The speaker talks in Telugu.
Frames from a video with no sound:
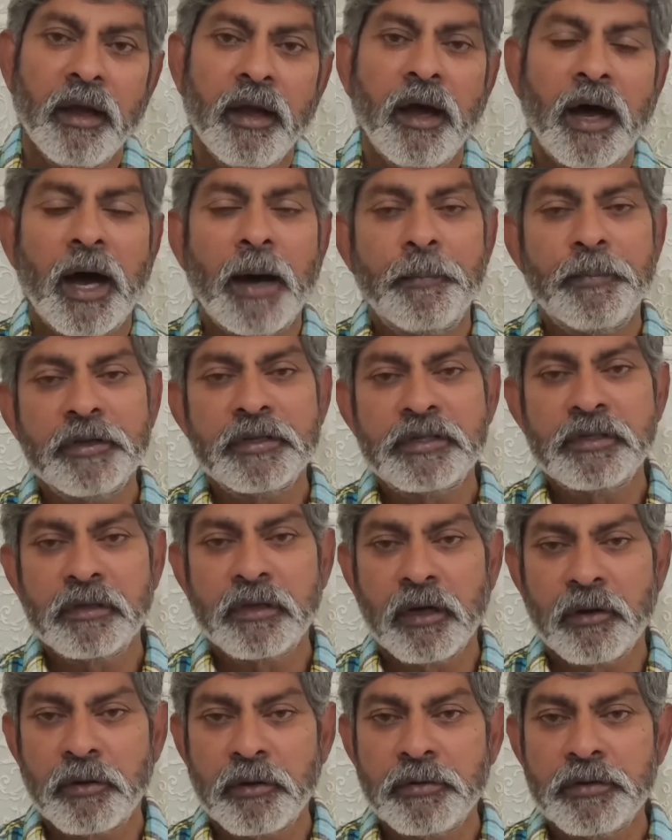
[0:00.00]
ఆ ప్రెస్ను
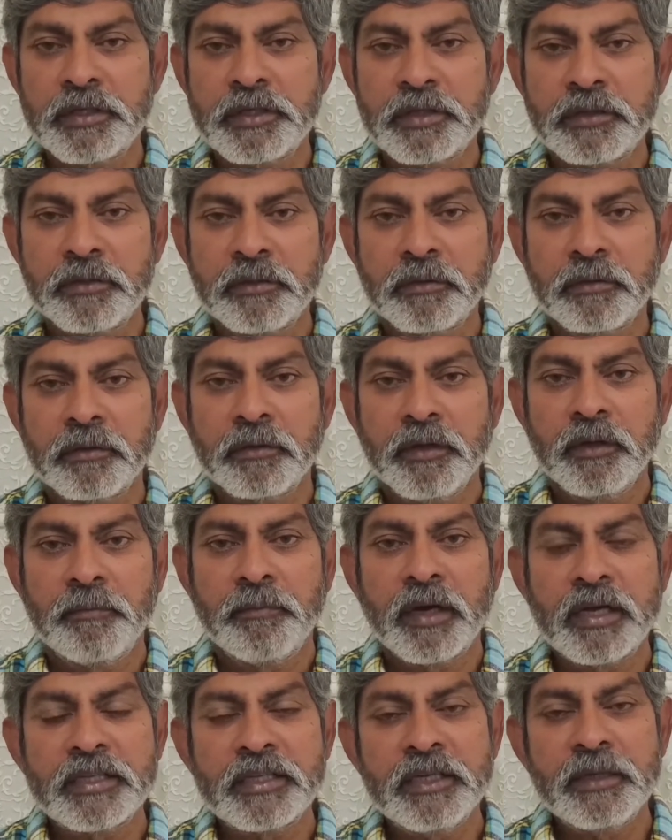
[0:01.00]
గౌరవిస్తూ మా
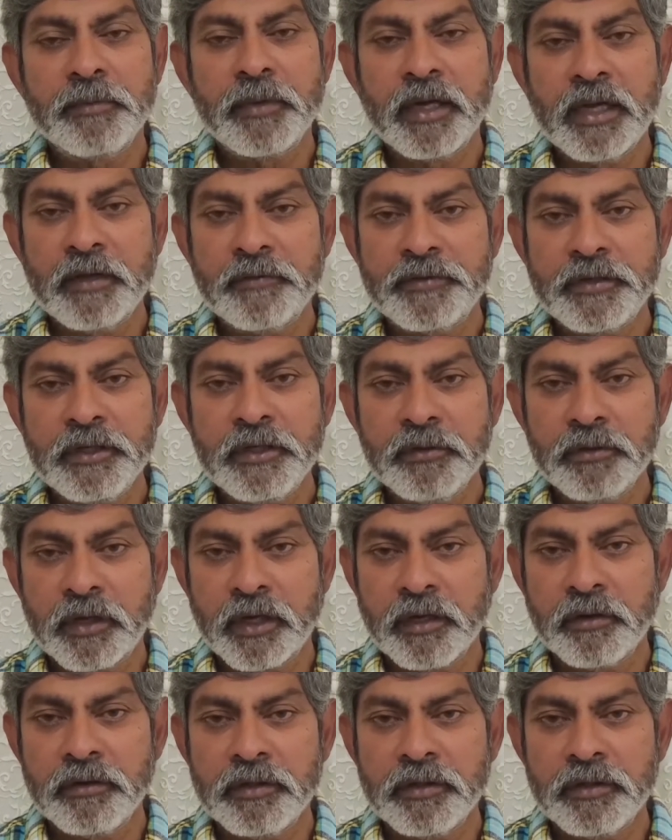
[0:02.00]
సినిమా ఎఫ్సీ యూకే నుంచి ఒక